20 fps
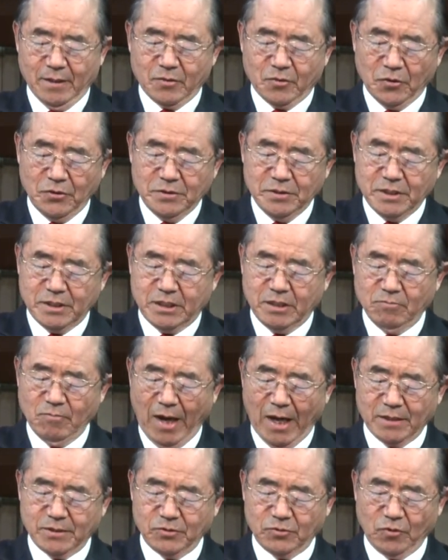
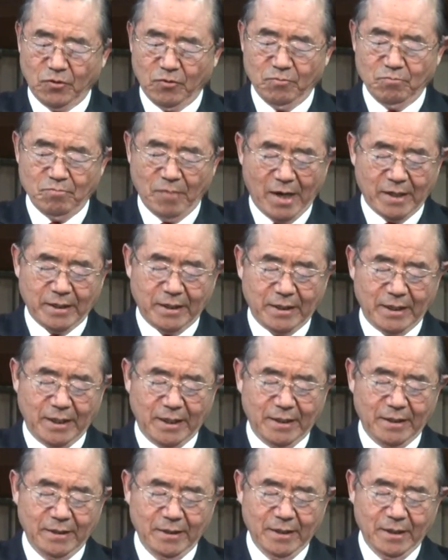근심하지도 말아라.
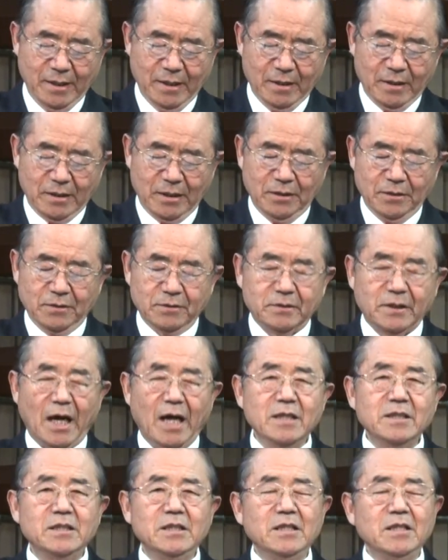이는
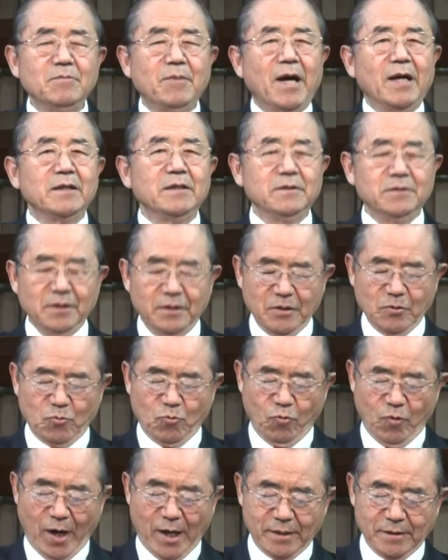다 이방인들이
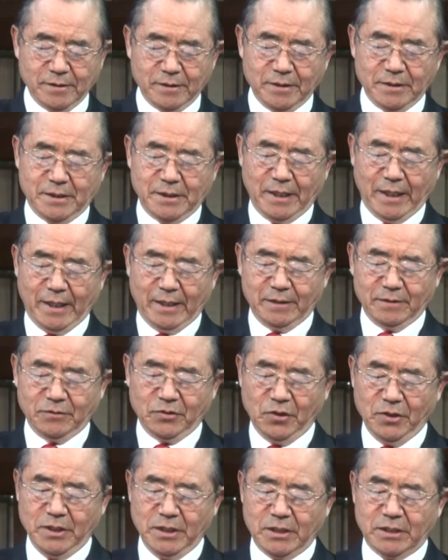구하는 것이라
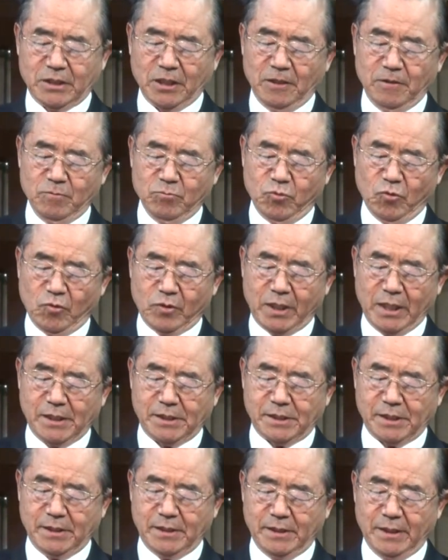너희
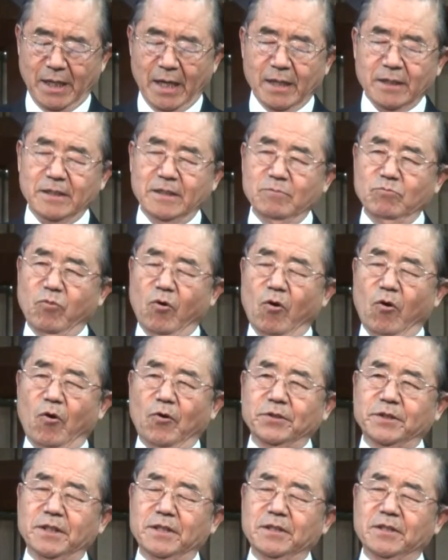천부께서 이
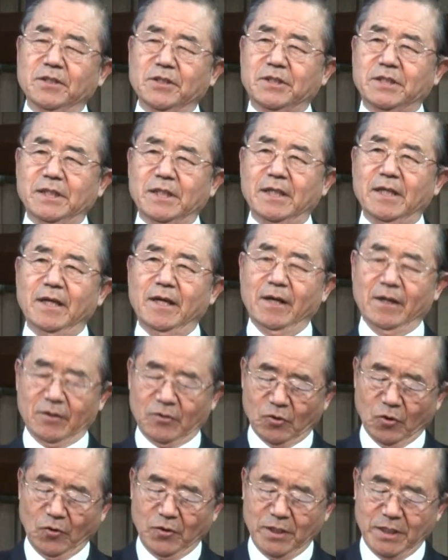모든 것이
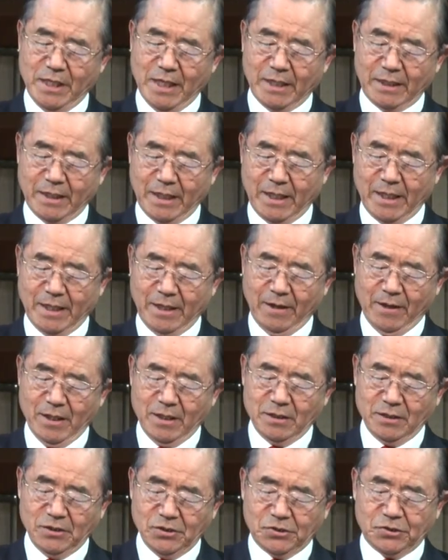
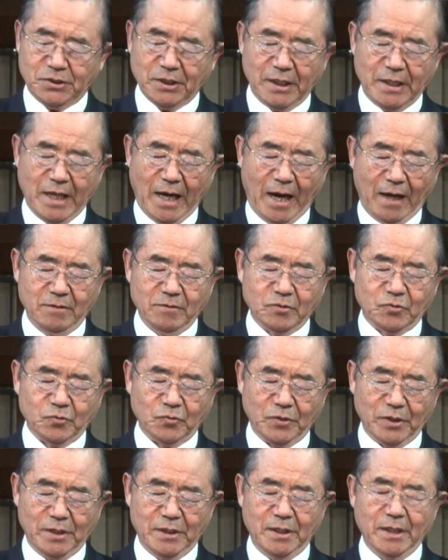너희에게 있어야 할
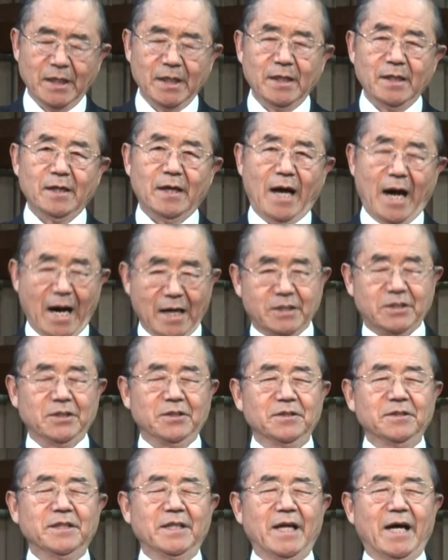줄을
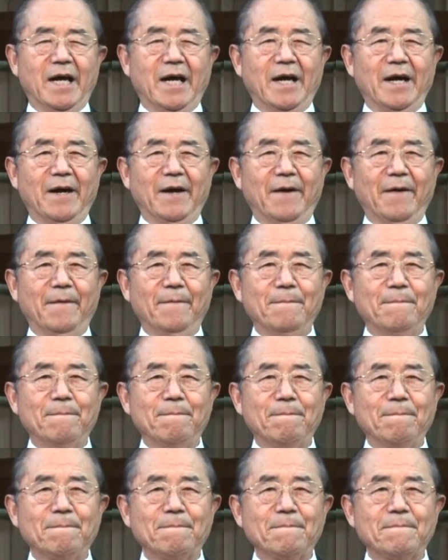아시느니라.
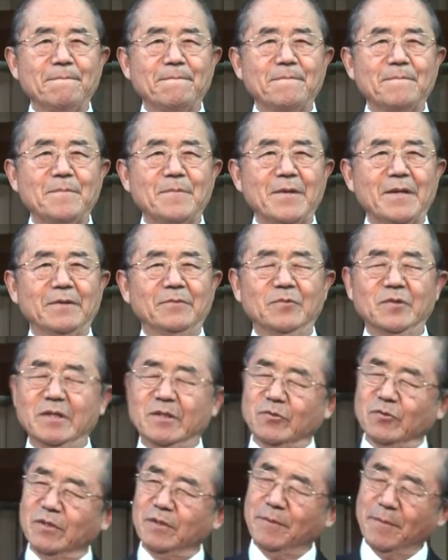우리
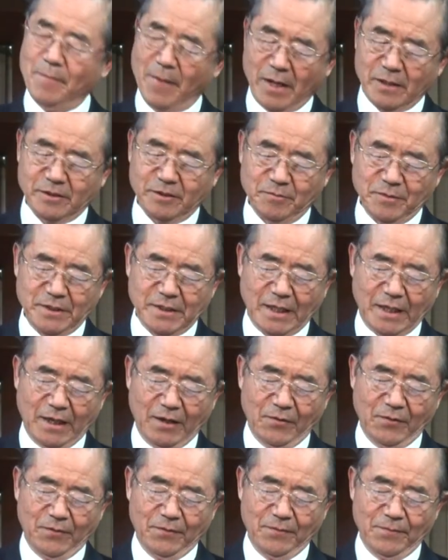주님의
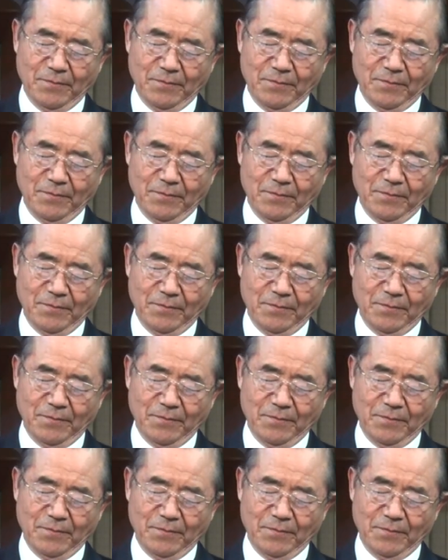말씀이잖아요.